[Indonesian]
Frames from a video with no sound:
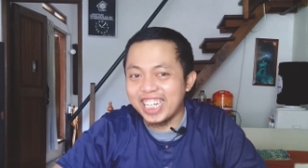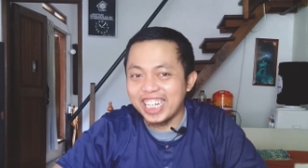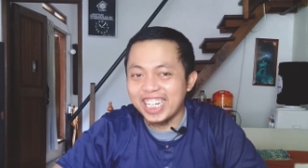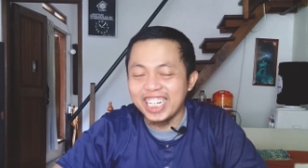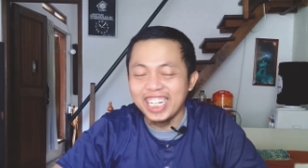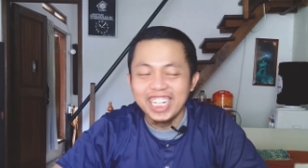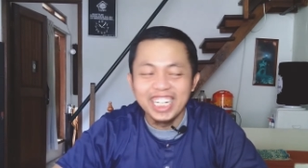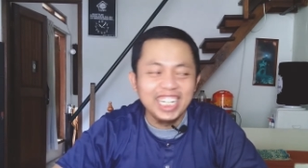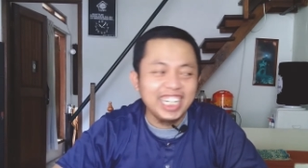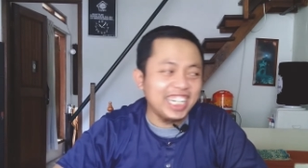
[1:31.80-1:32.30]
nih
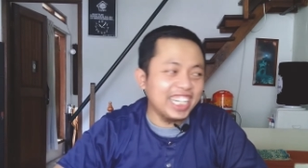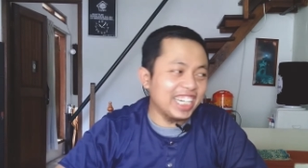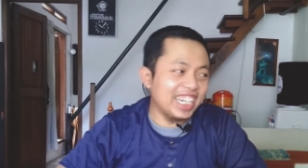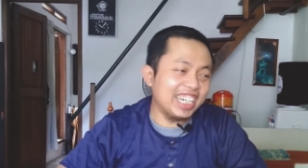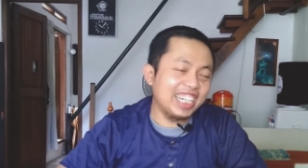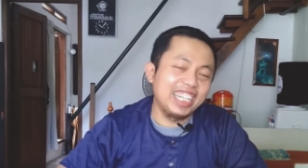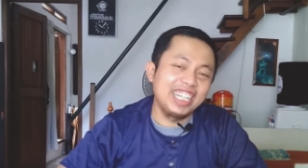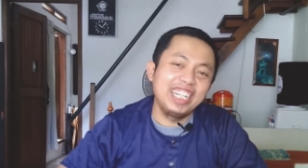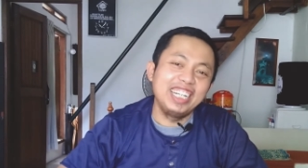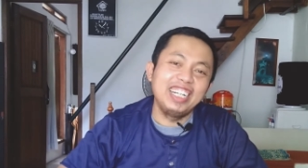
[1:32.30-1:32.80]
ya
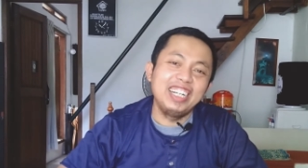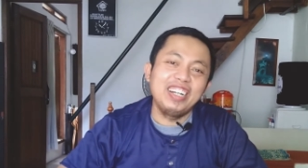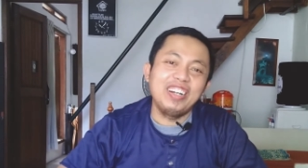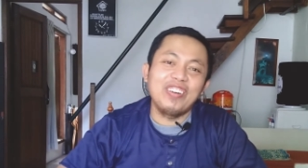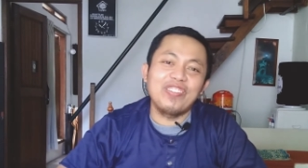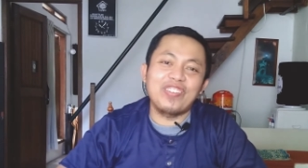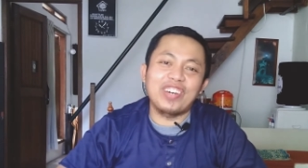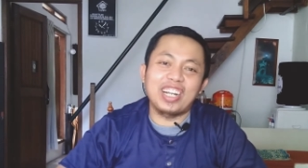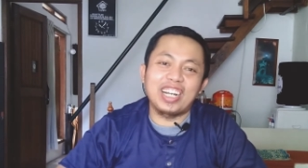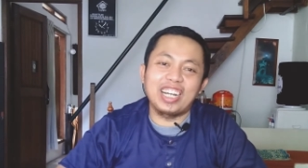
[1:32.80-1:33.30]

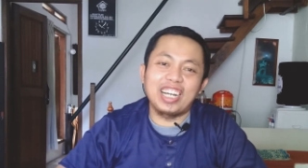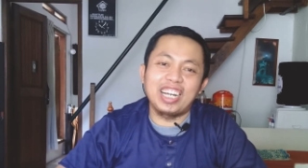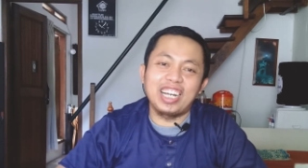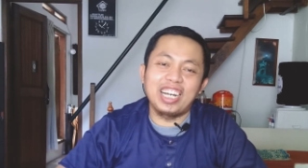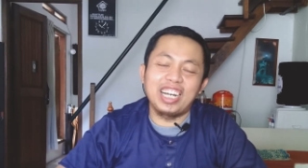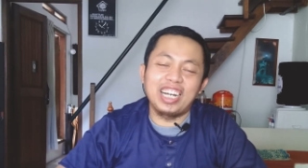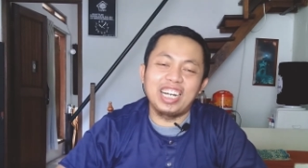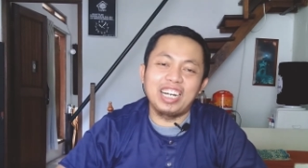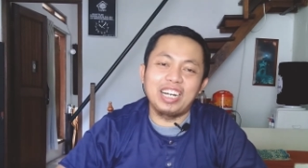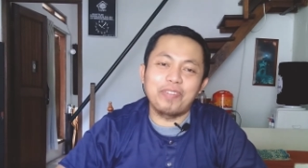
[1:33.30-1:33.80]
para
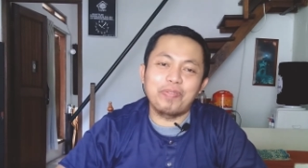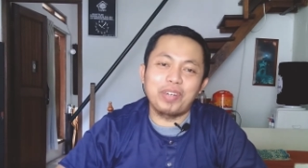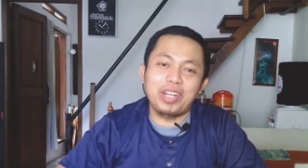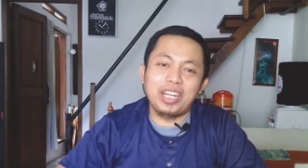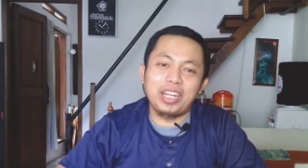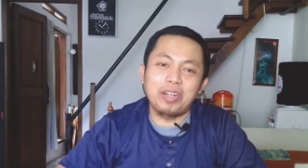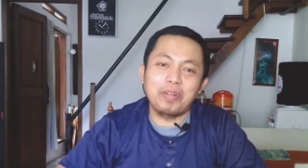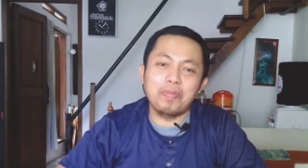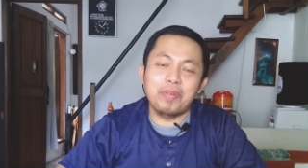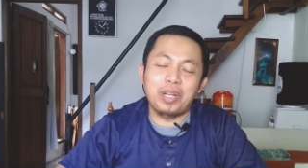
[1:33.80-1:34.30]
apa
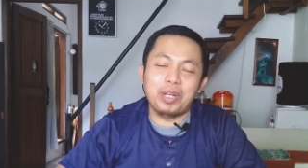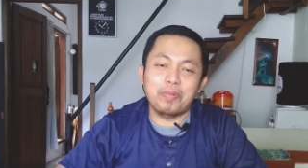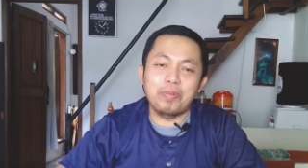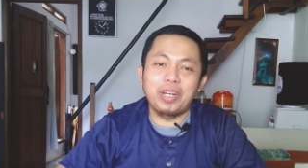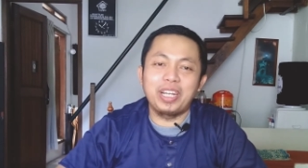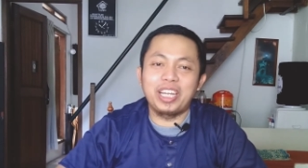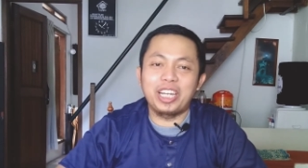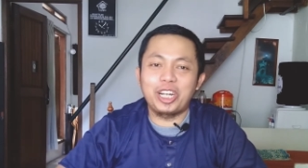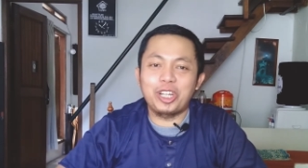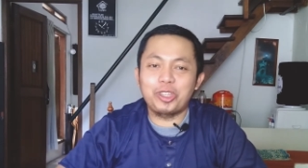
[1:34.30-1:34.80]
ya para
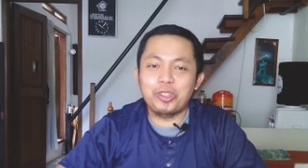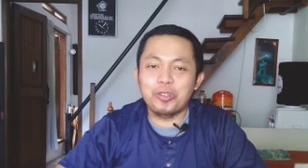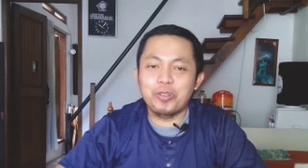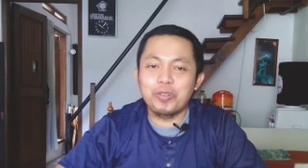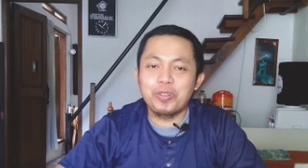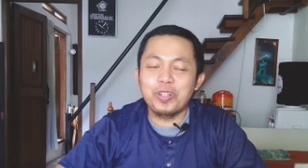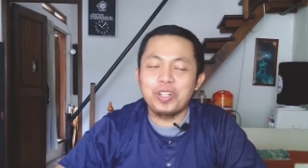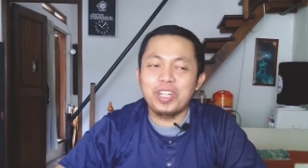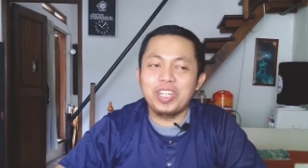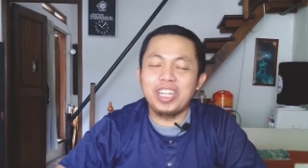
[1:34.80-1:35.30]
bayar itu
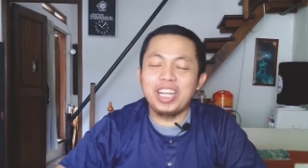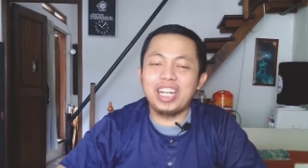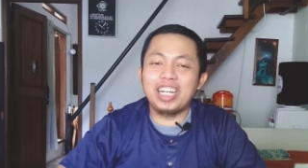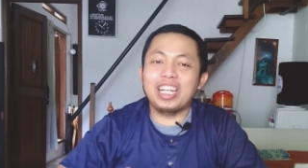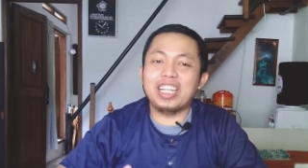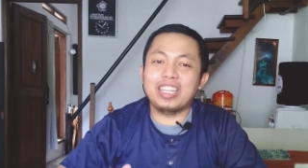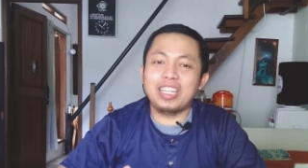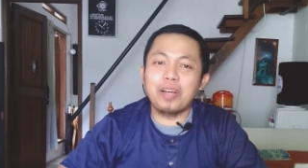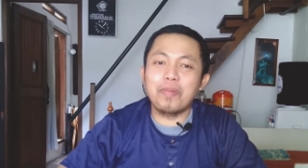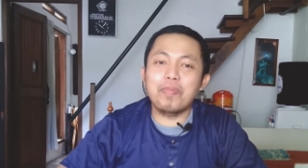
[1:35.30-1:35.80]
dia
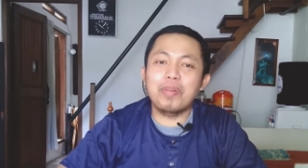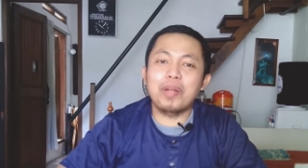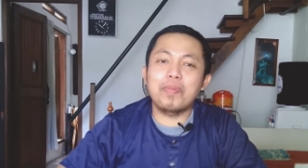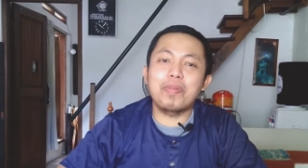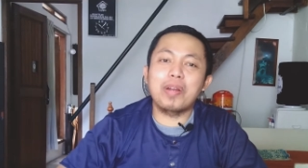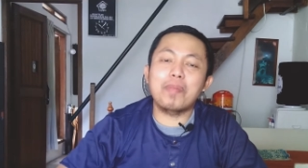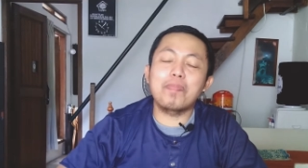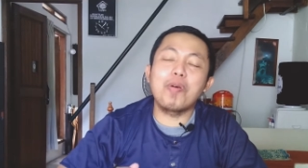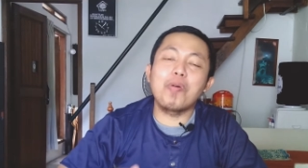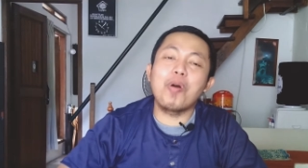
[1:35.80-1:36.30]
datang
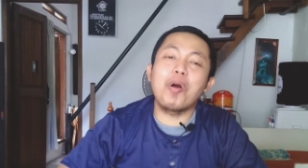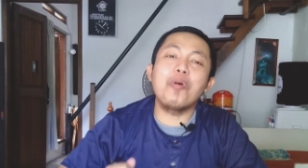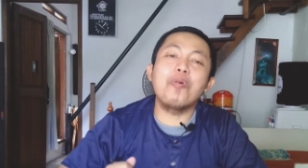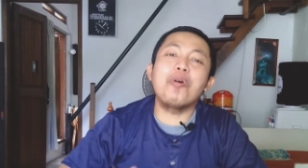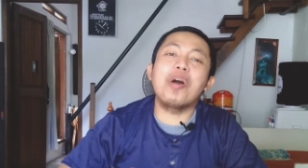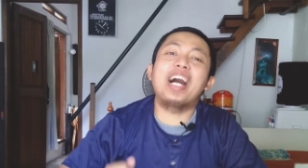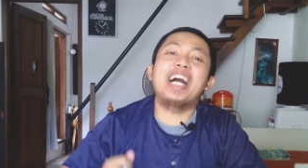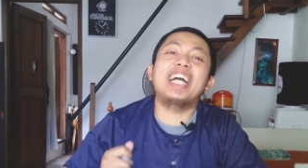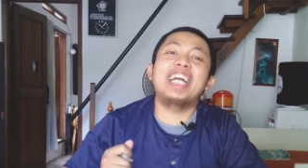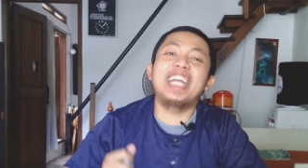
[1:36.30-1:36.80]
benar-benar bawa
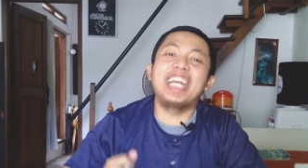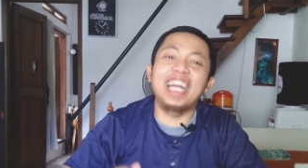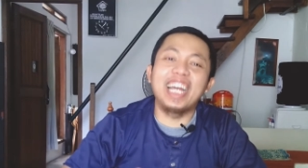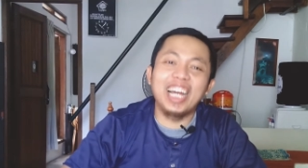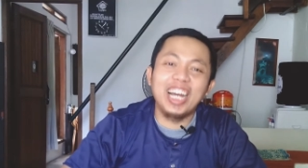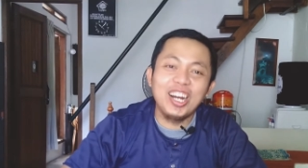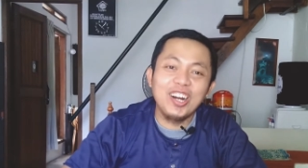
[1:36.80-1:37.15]
uangnya